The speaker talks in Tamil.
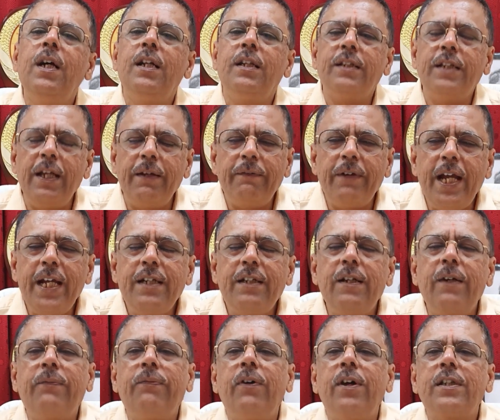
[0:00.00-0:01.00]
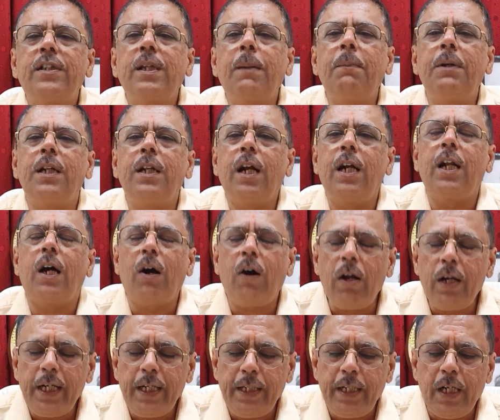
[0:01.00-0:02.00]
தே வெயிட்டட் ஃபார் தமிழ்நாடு
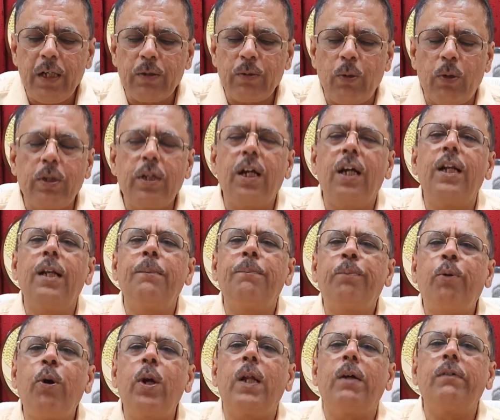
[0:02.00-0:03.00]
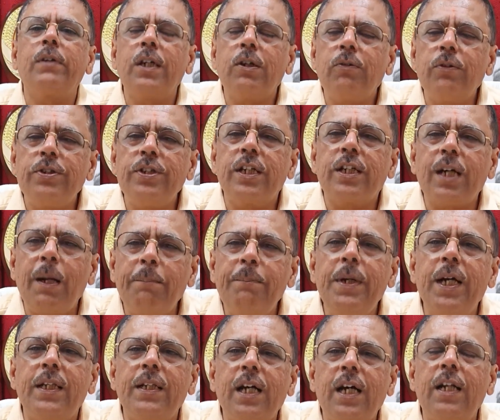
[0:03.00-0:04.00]
ஆல் இண்டியா கோட்டாவில் போனவங்க கொஞ்சம்
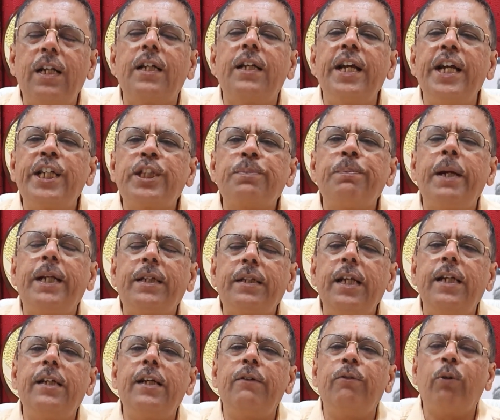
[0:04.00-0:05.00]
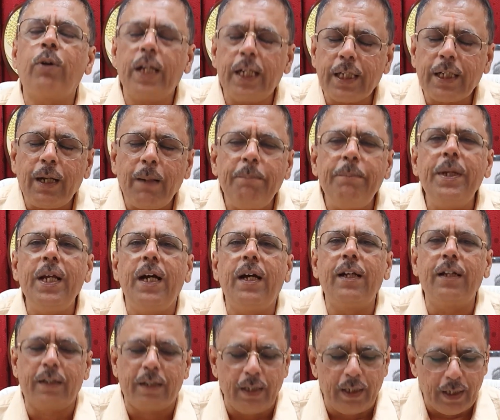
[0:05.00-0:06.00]
கம்மியாக தான் இருக்குது எக்ஸ்பெக்டேட்டட் கூட கம்மியாக
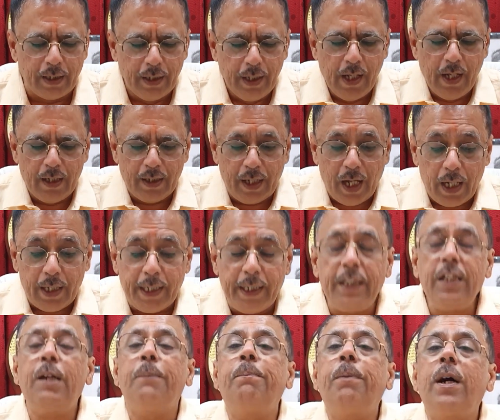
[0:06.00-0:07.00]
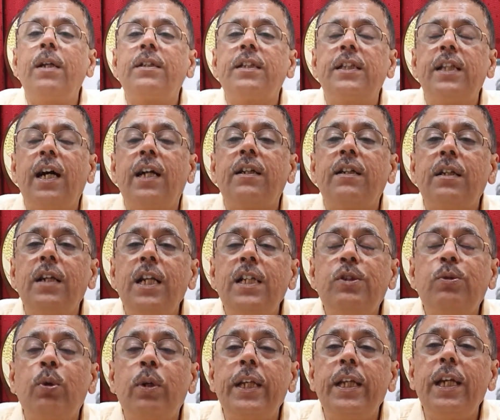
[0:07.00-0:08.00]
இருக்குது நாங்கள் எதிர்பார்த்தது
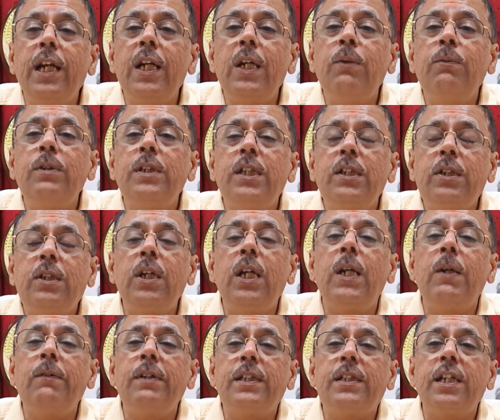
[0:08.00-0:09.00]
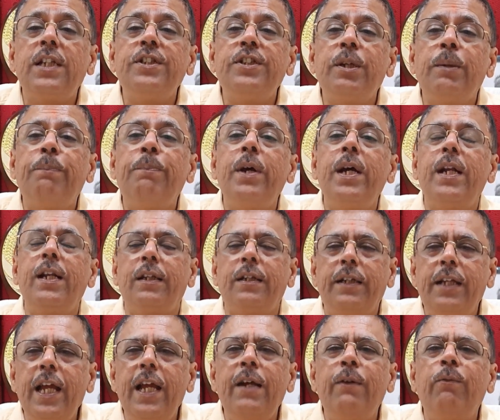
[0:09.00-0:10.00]
அட்லீஸ்ட் ஒரு எழுபது டு எழுபத்தஞ்சு பேர்
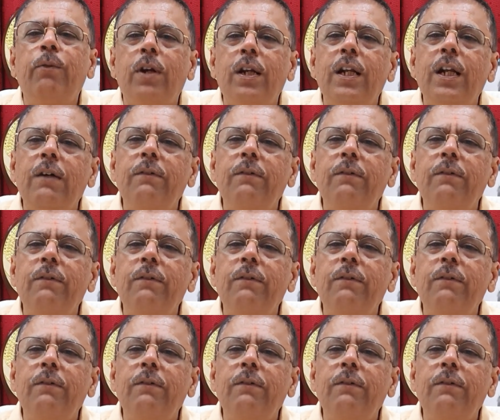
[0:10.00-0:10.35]
டே ஒனில்